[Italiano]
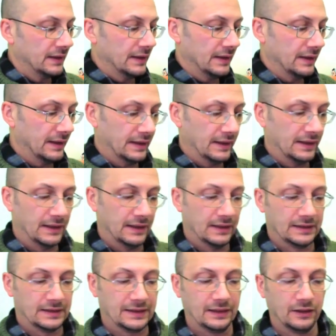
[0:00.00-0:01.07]
eh,
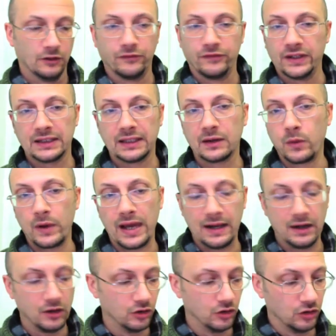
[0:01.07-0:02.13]
se non fate
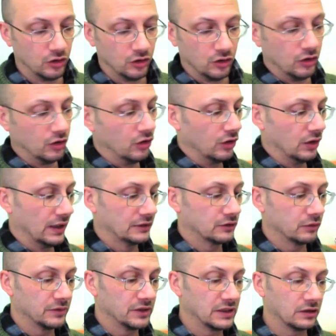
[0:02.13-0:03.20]
quello
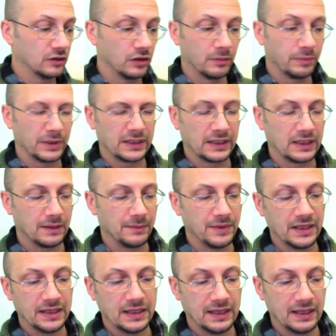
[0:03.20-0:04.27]
l'atomizzatore
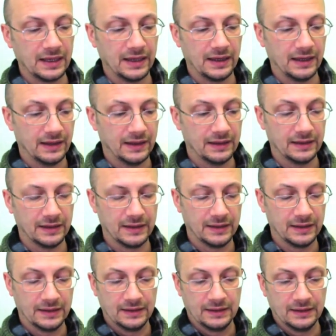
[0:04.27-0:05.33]
praticamente
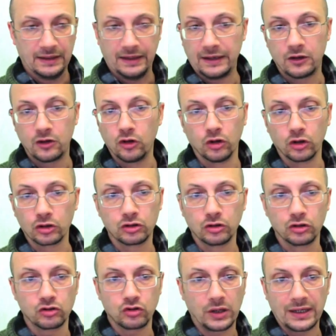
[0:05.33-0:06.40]
è in
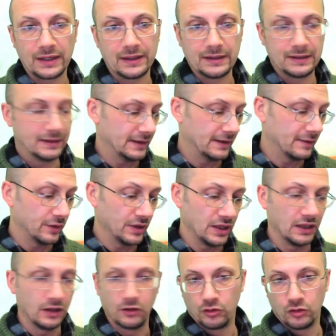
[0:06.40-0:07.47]
corto, cioè,
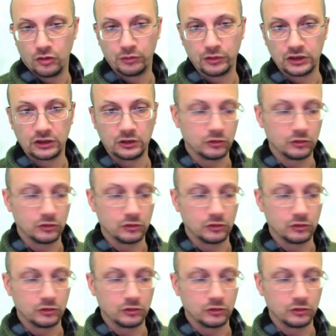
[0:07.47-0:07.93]
quindi non, non, potete